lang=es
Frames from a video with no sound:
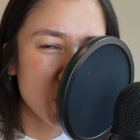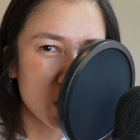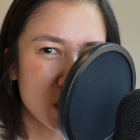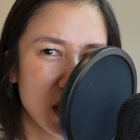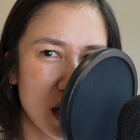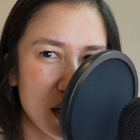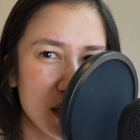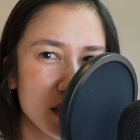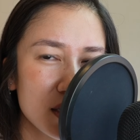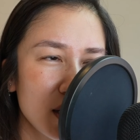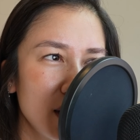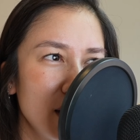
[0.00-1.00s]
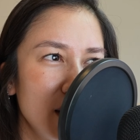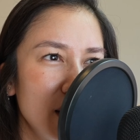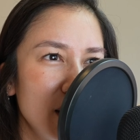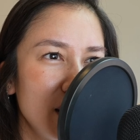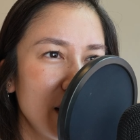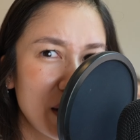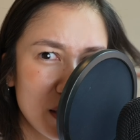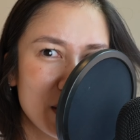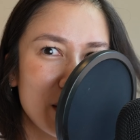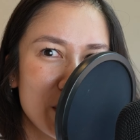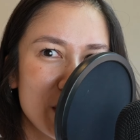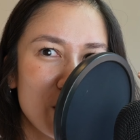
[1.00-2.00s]
postales en el
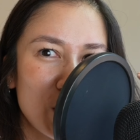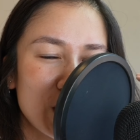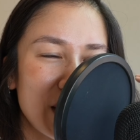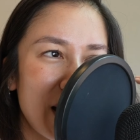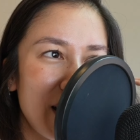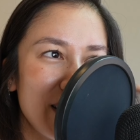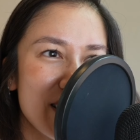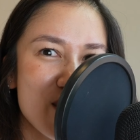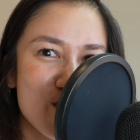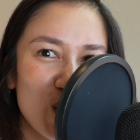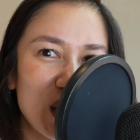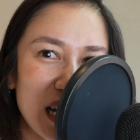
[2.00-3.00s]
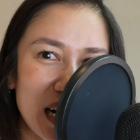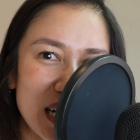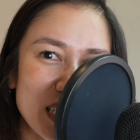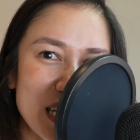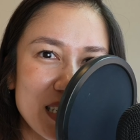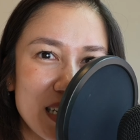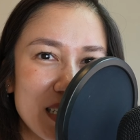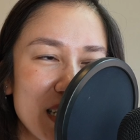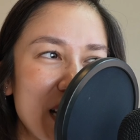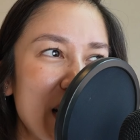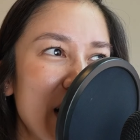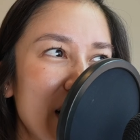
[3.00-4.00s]
servicio postal y ponerlas esas
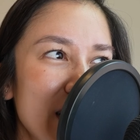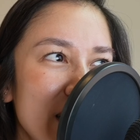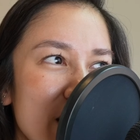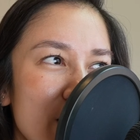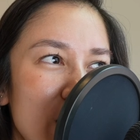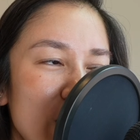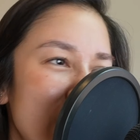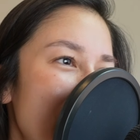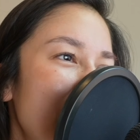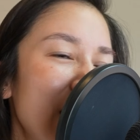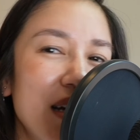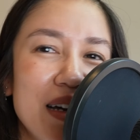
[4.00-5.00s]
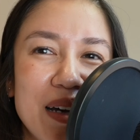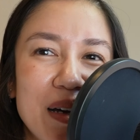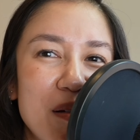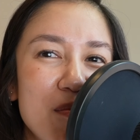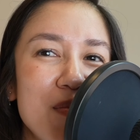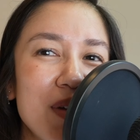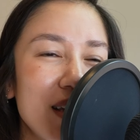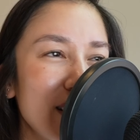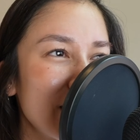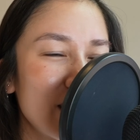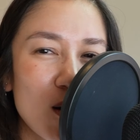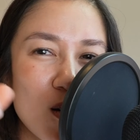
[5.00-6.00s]
en el recibo, o sea,
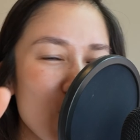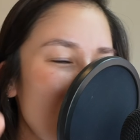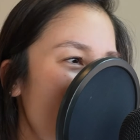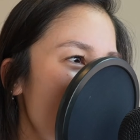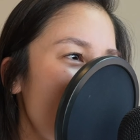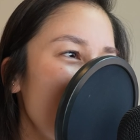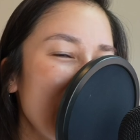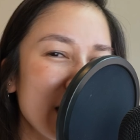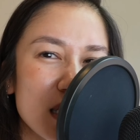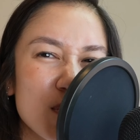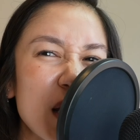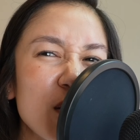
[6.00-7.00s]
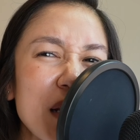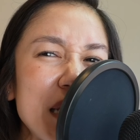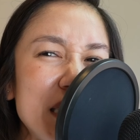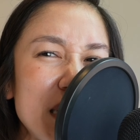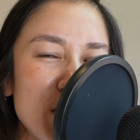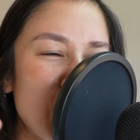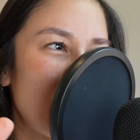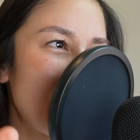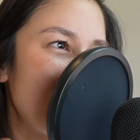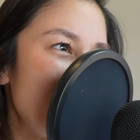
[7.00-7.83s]
me compró de esas, mandó al discípulo a